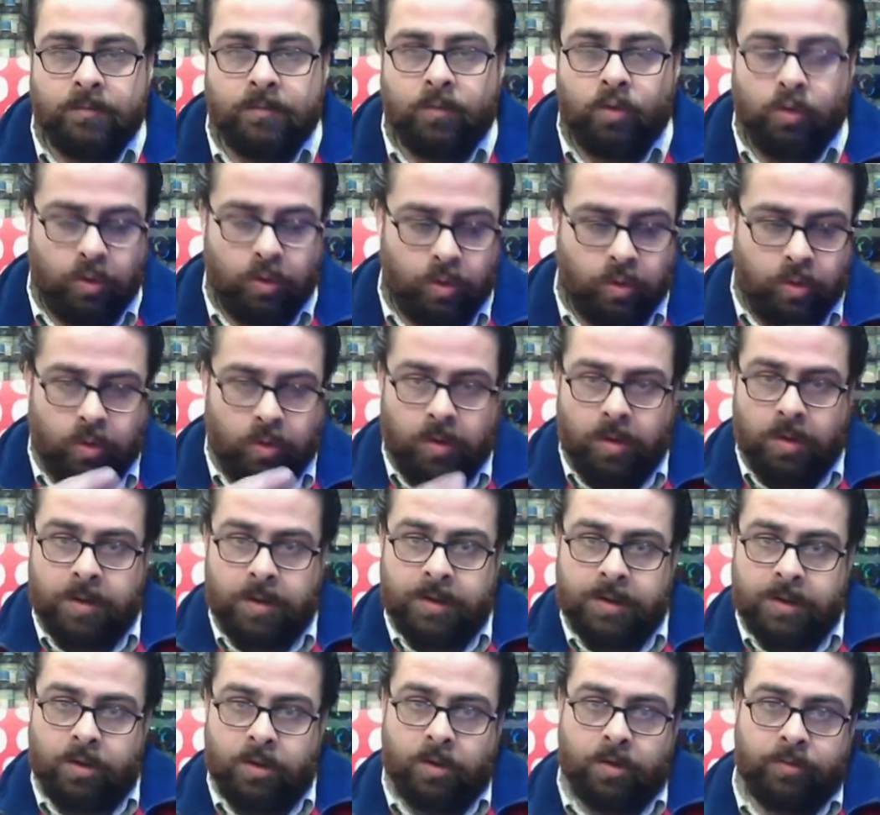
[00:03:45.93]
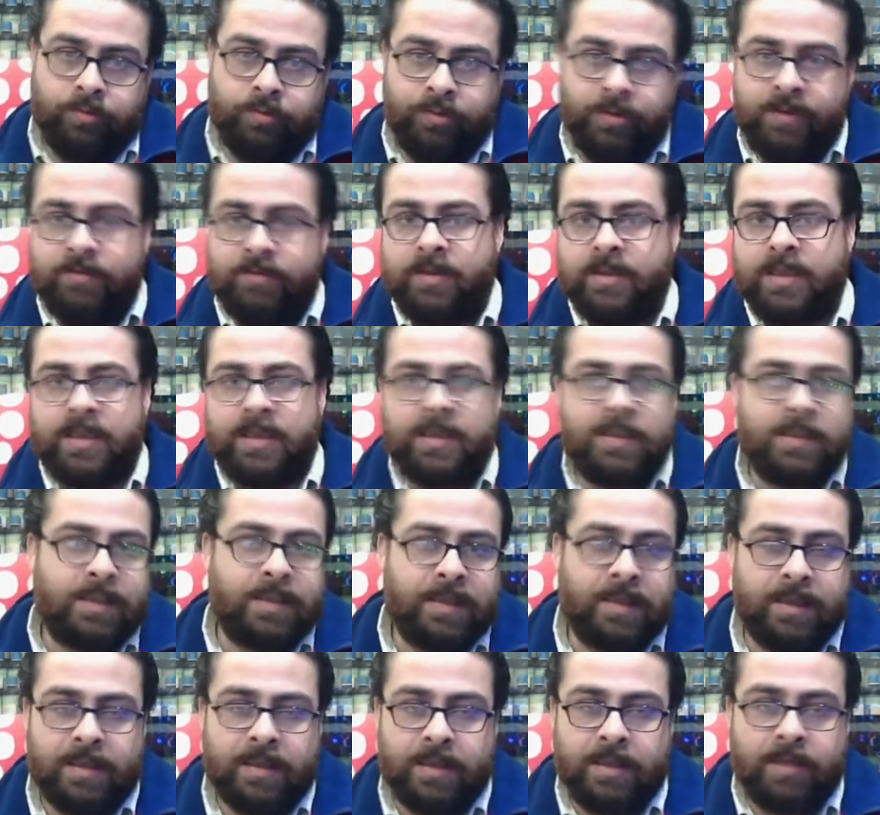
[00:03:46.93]
तो उनको ऑन एंड ऑफ फीवर आता
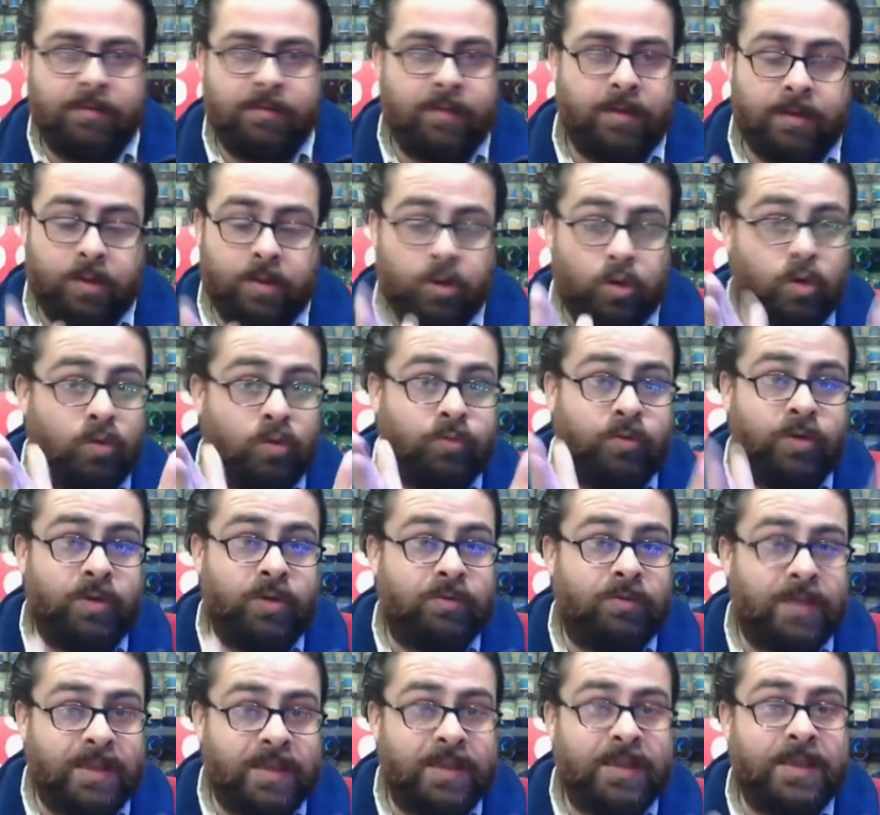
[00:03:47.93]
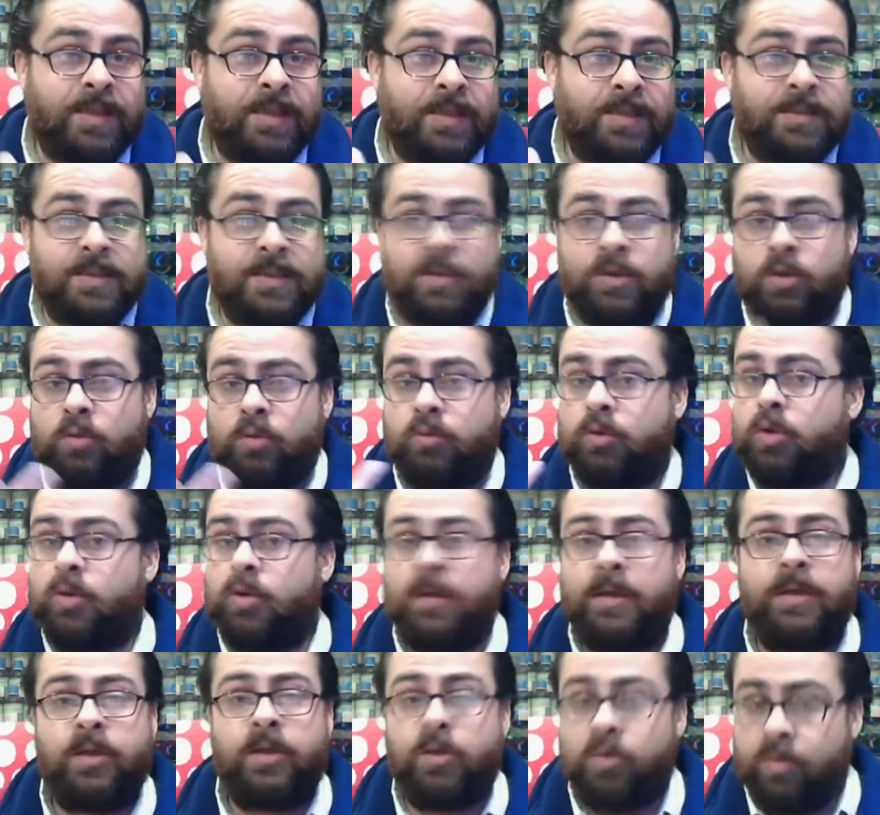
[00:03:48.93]
रहता है वैसे तो फीवर देखा जाए तो वो तो
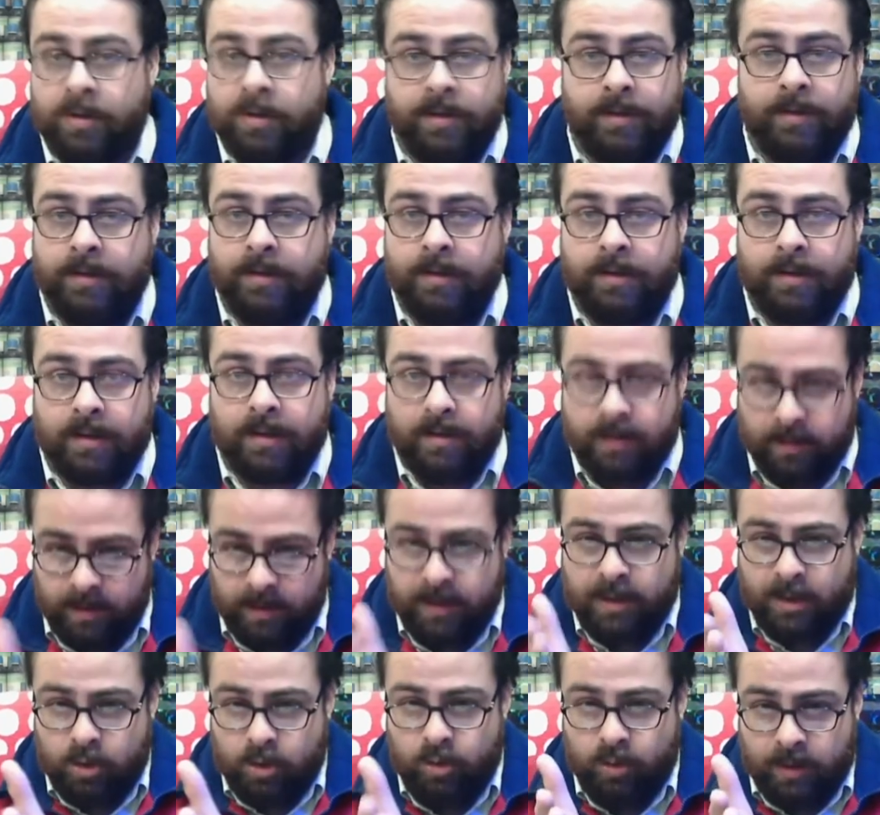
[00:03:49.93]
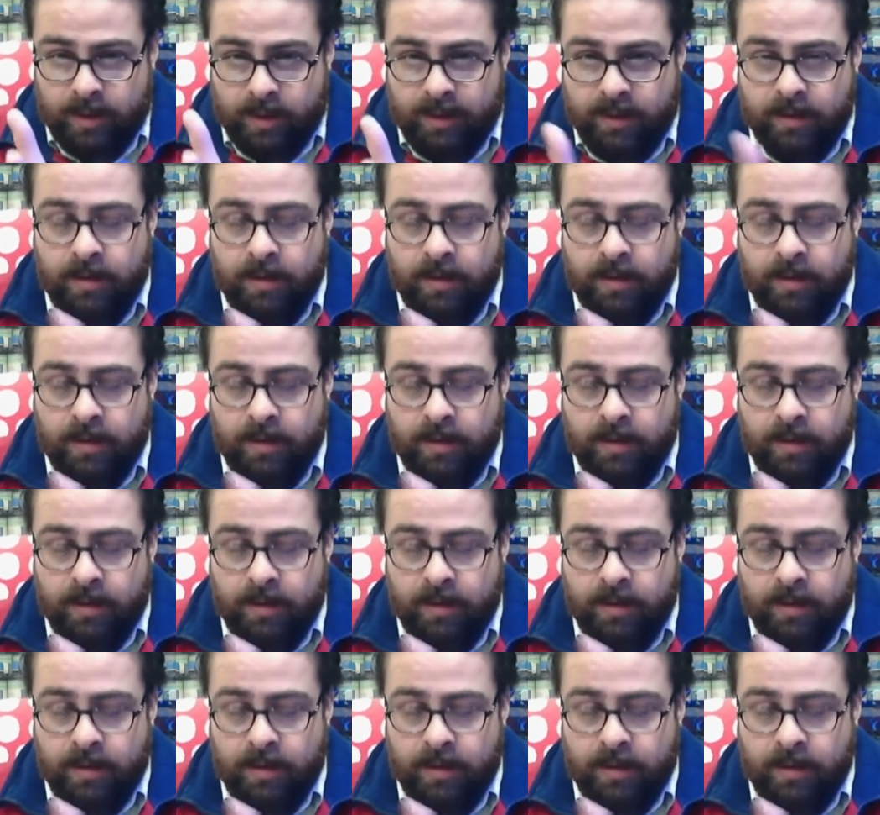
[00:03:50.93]
एक्यूट डिजीज़ है एक्यूट है